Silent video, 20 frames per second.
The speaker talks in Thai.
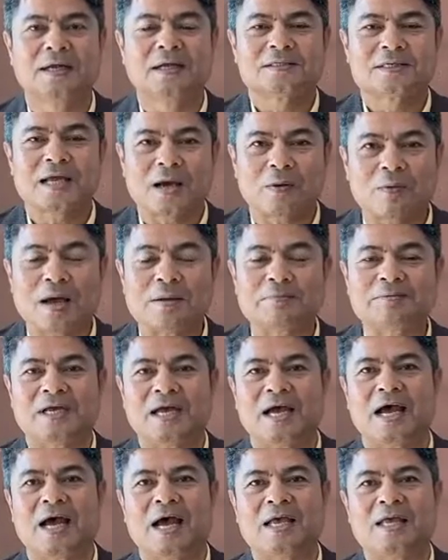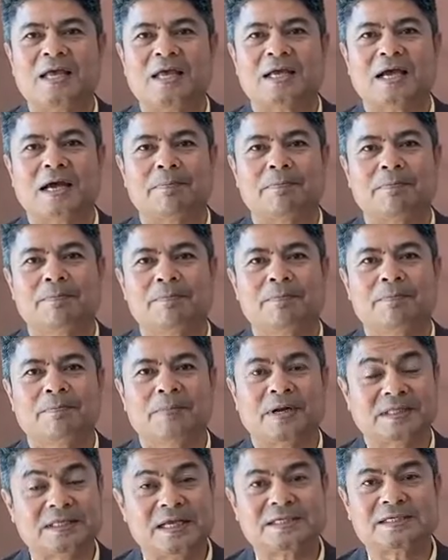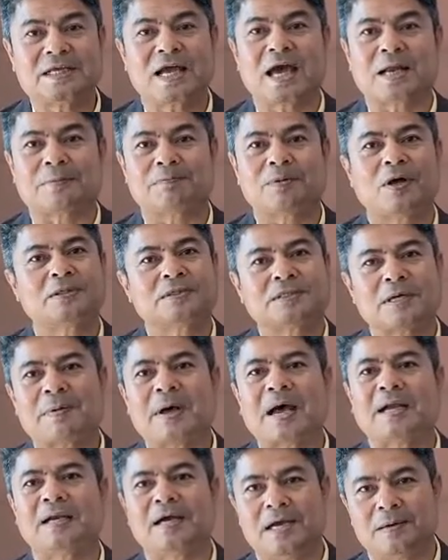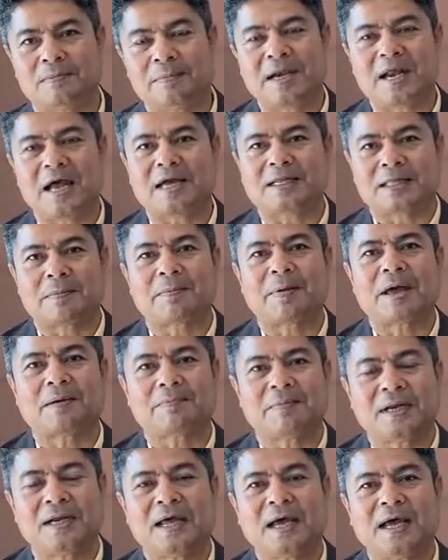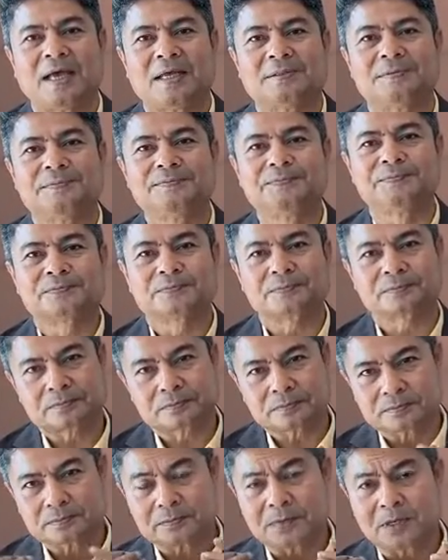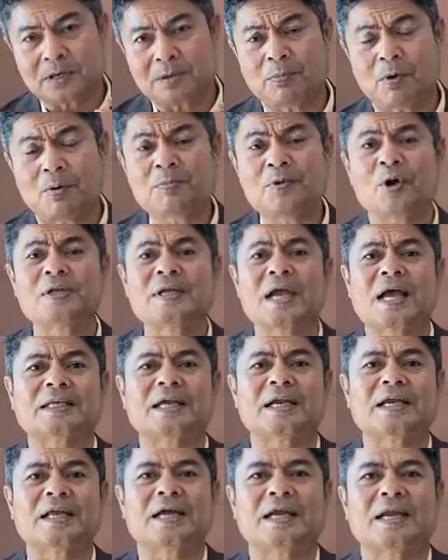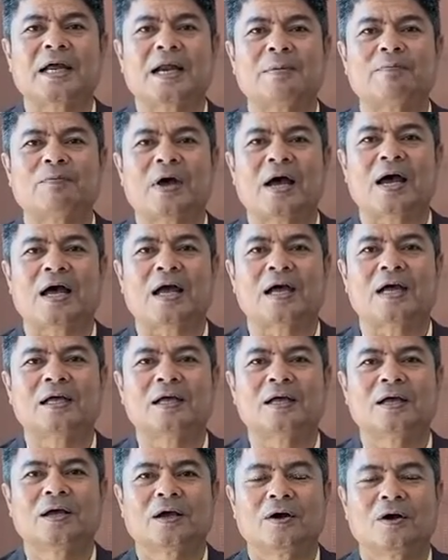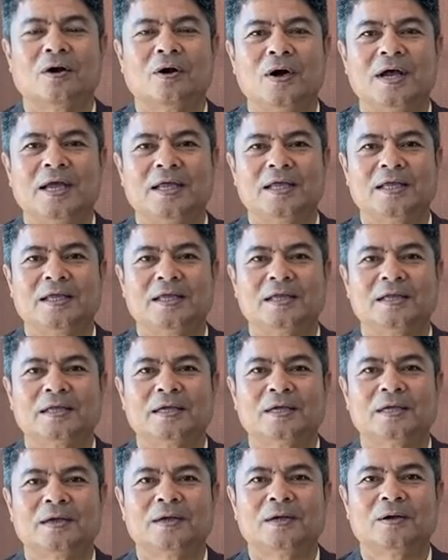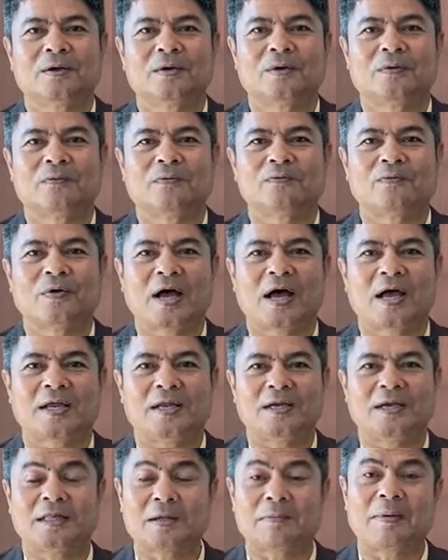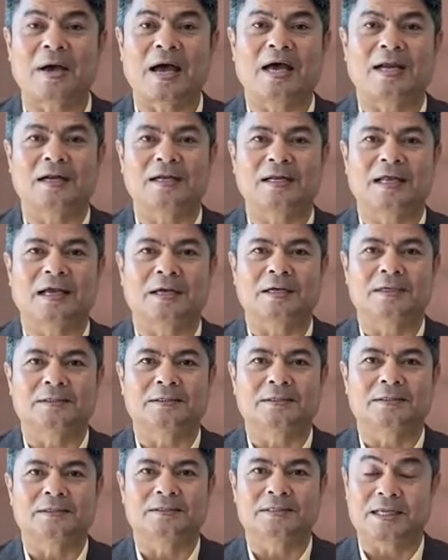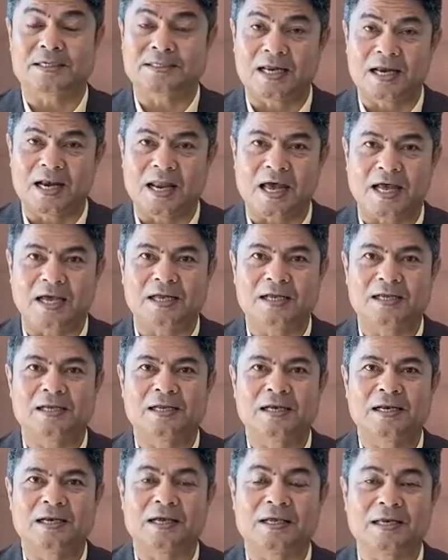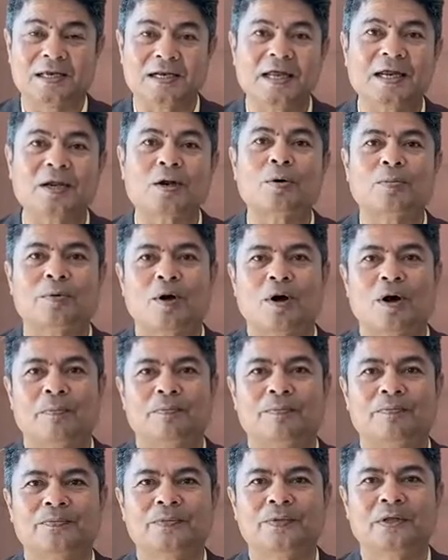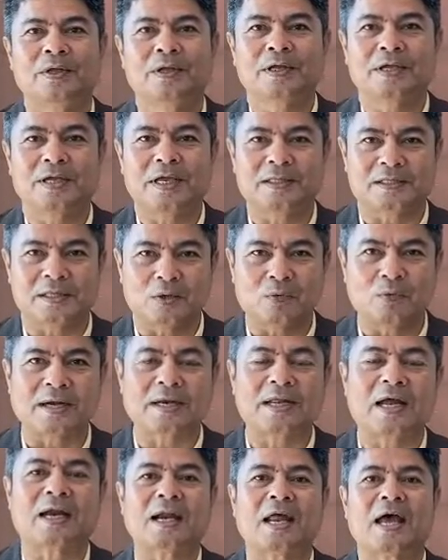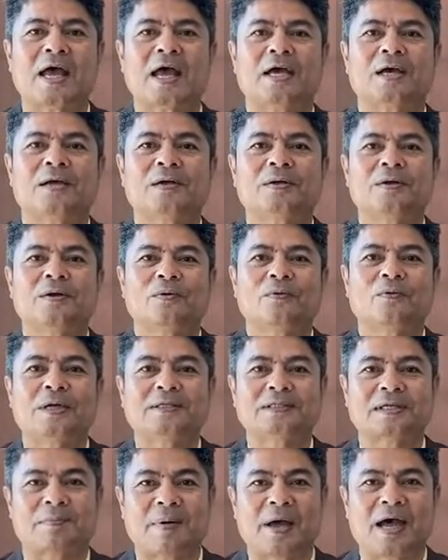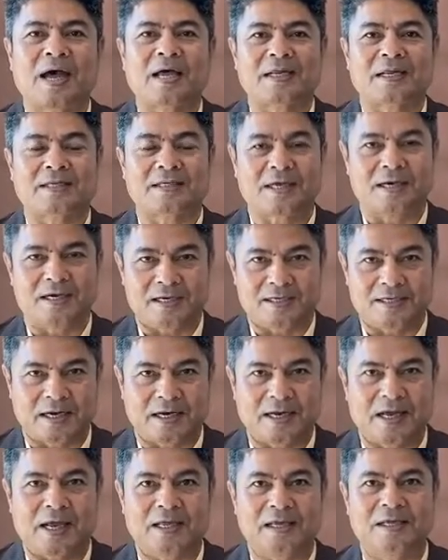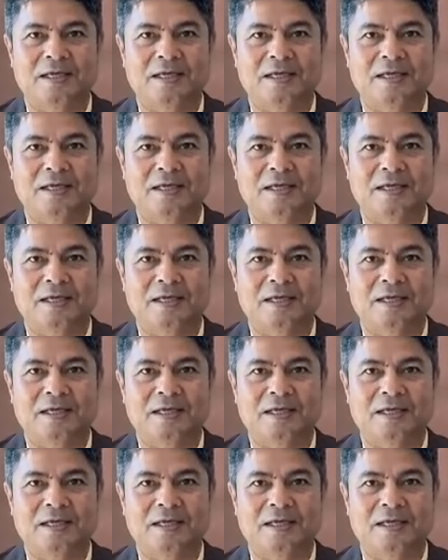สร้างความเสียหายให้กับประเทศชาติเพราะสภาเดินไม่ได้ทำงานไม่ได้ผมก็อยากจะเรียนนะครับว่าขอให้ฝ่ายรัฐบาลเนี่ยเสียสละและคิดในรอบคอบคิดถึงวันข้างหน้าว่าสภาเนี่ยจะเดินยังไง